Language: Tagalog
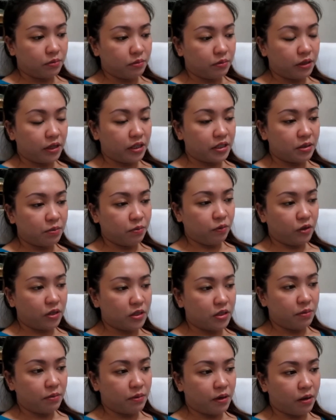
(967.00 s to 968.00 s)
Rest muna
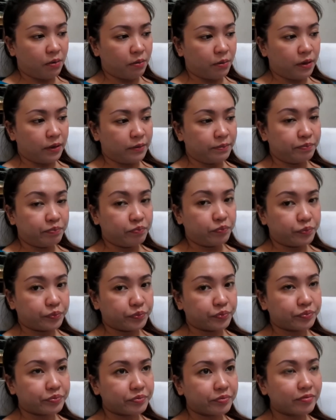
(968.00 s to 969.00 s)
si mama.
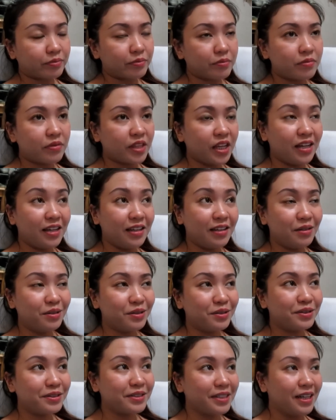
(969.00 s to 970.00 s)

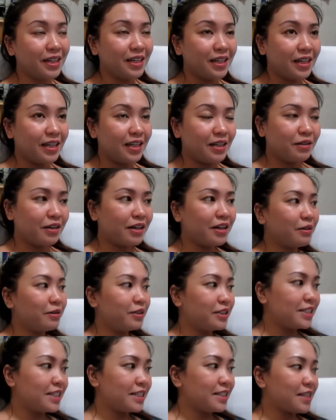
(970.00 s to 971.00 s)
Ano? Na ano nga
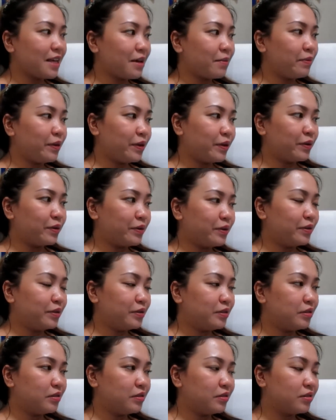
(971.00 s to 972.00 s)
yung sinasabi
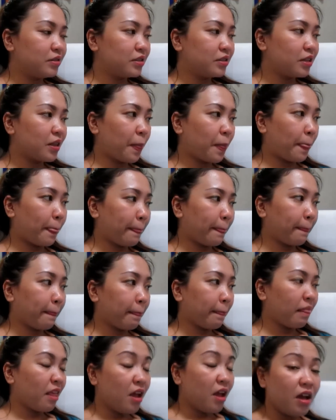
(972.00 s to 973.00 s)
ko.
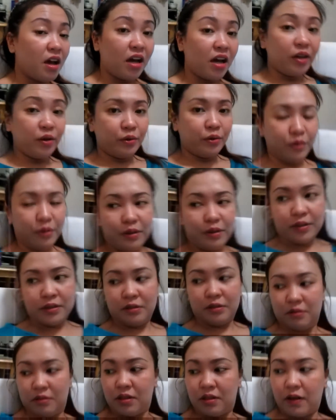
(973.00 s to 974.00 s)

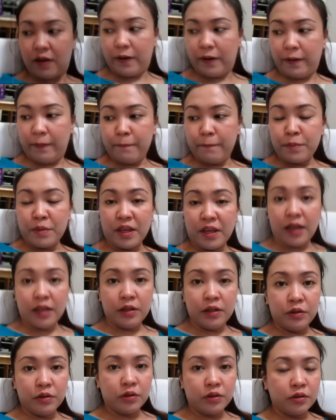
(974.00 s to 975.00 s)
Ayun.
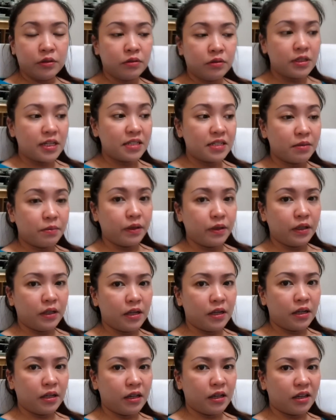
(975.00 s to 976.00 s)
Ano, sasabay
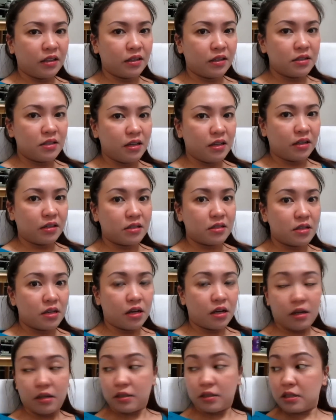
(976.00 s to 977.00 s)
na lang yata si
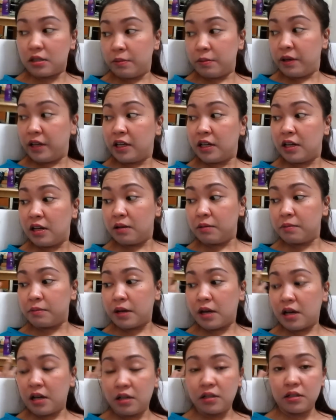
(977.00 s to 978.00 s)
Kitsa. Sasabay ka na lang
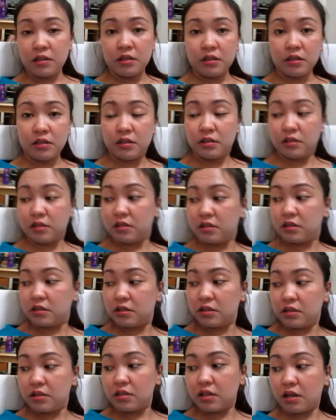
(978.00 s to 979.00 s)
ba?
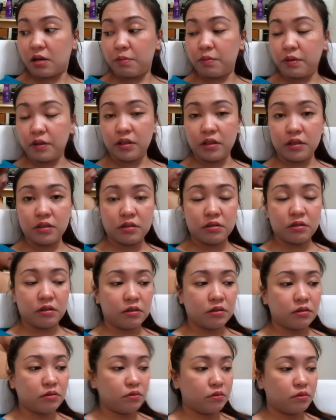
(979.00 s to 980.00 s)
Oo, sa kapatid mo.